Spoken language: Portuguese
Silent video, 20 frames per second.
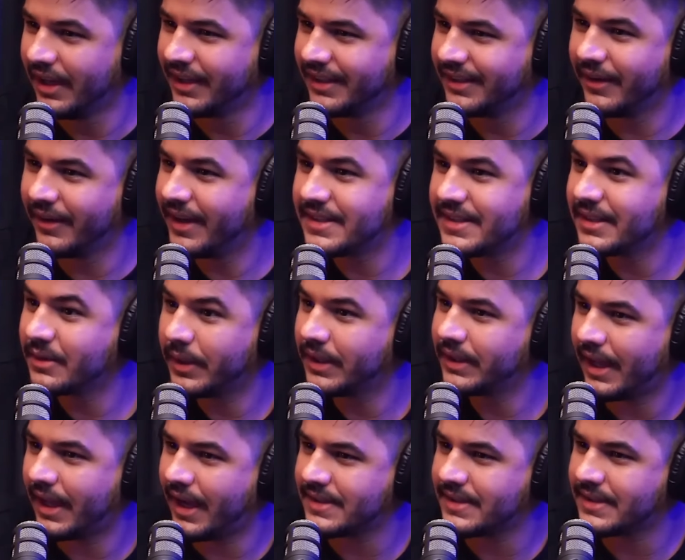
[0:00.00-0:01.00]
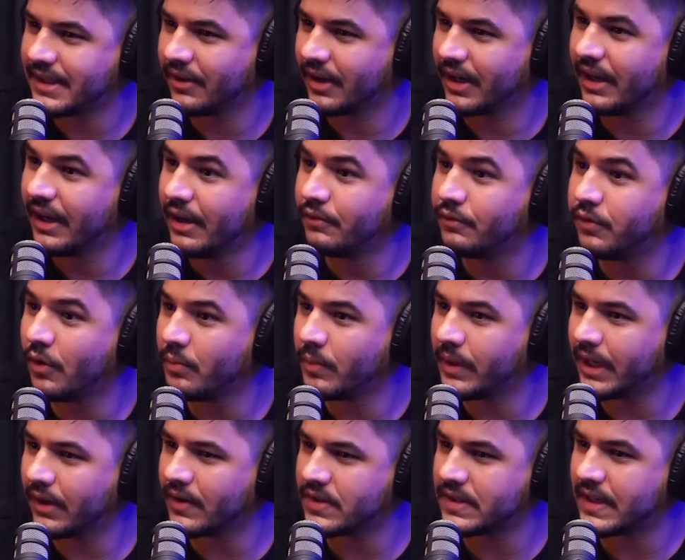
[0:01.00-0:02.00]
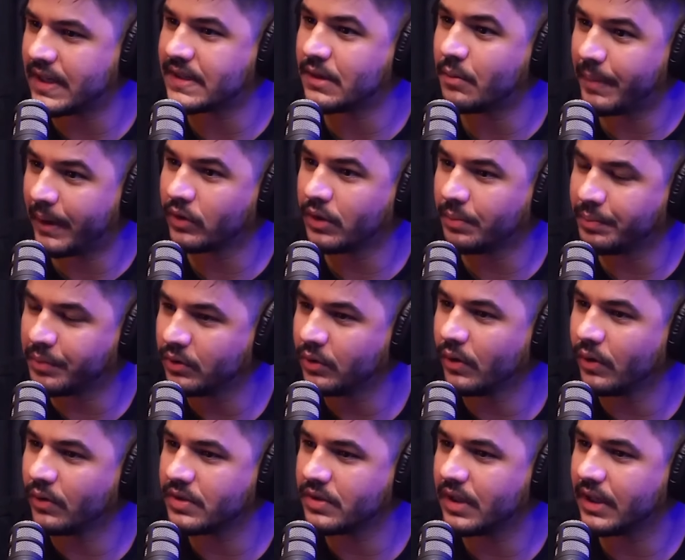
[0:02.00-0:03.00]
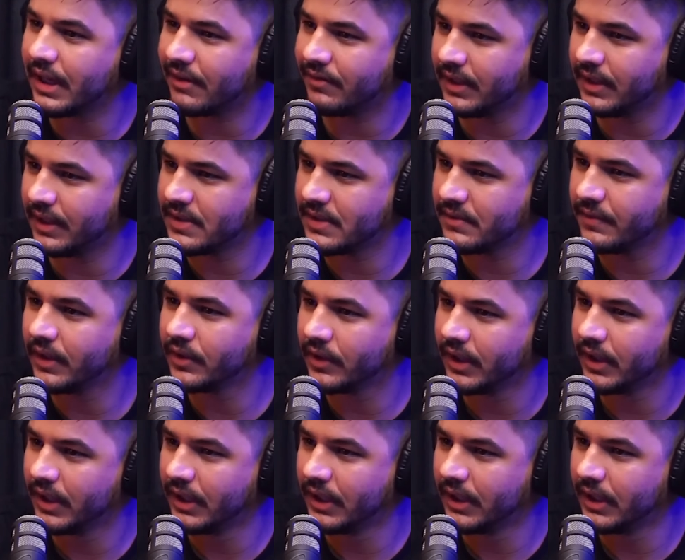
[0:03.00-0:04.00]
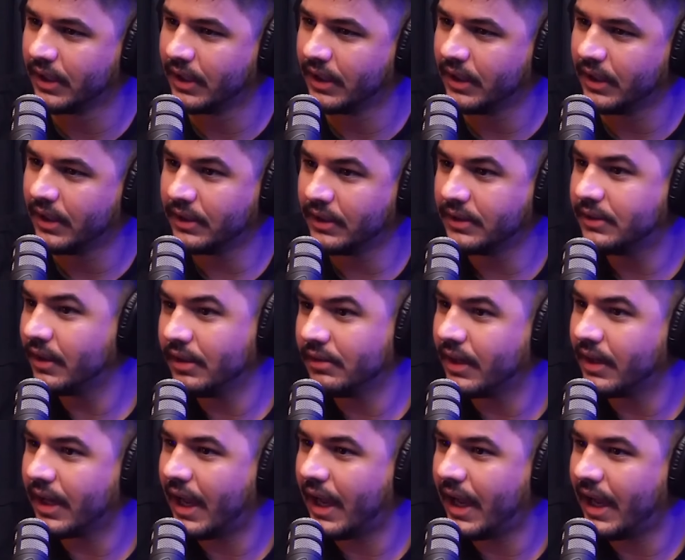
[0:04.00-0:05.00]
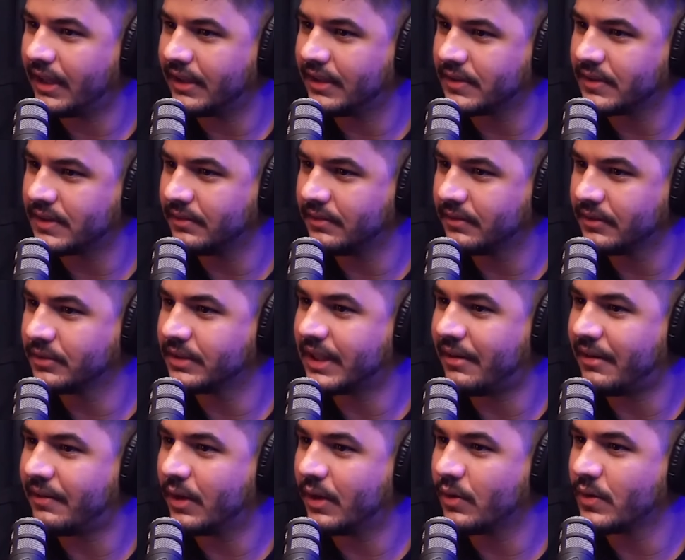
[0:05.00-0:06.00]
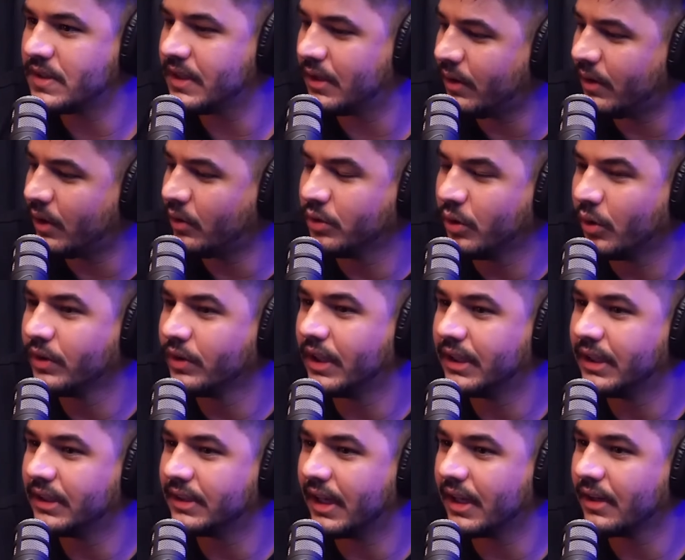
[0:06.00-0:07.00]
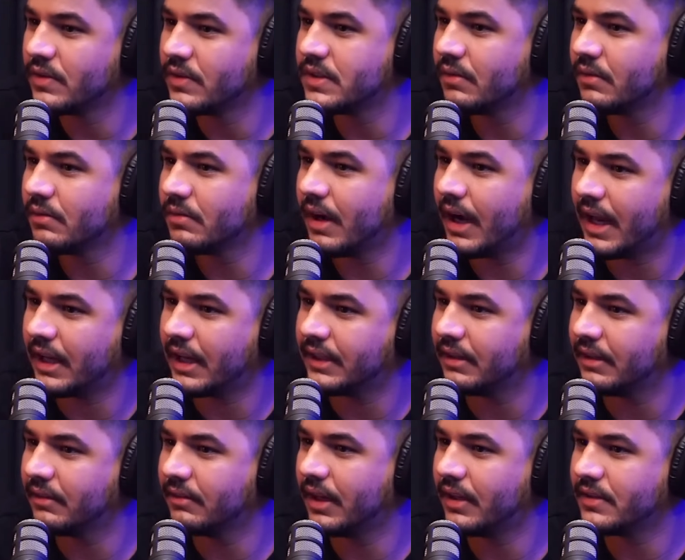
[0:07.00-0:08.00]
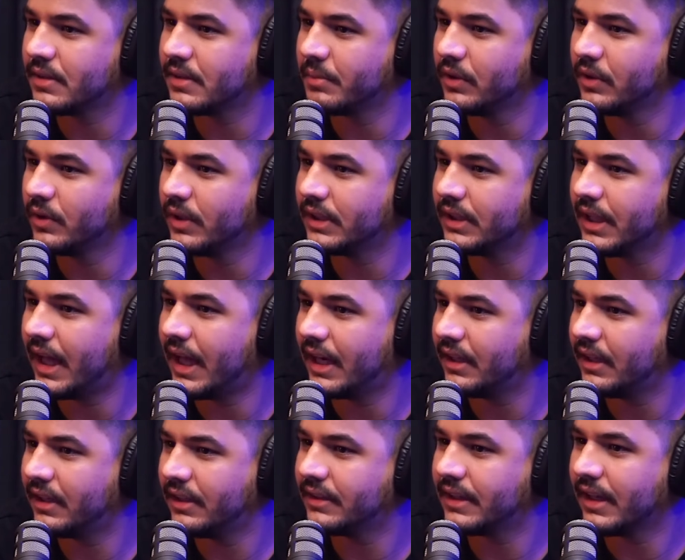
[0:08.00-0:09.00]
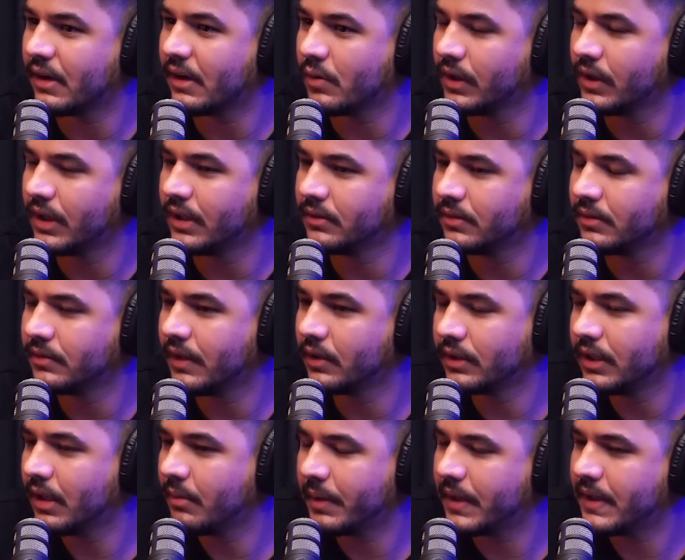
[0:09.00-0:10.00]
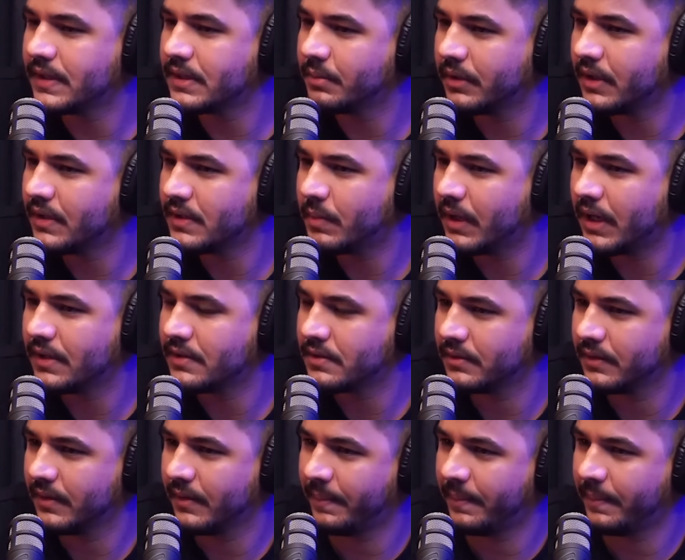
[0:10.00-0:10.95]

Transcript: Então é 50 reais agora. Foi uma negociação, pergunta pro dono se ele quer vender esse valor. Uhum. Então ele não quer. Então você não tá negociando, não é o dono ali, tá negociando um cara que tem uma ação minoritária e tá calculando o valor da empresa por esse preço.